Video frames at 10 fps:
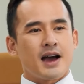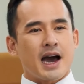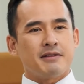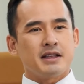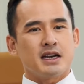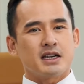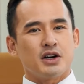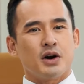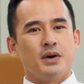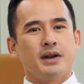Anh phải nhân cơ
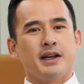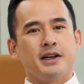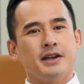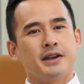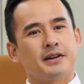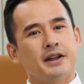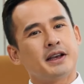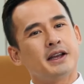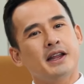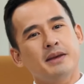hội này Để
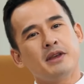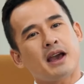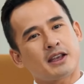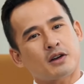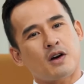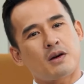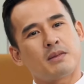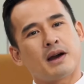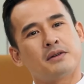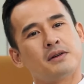ghi điểm với hai cho con
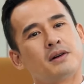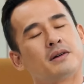Màu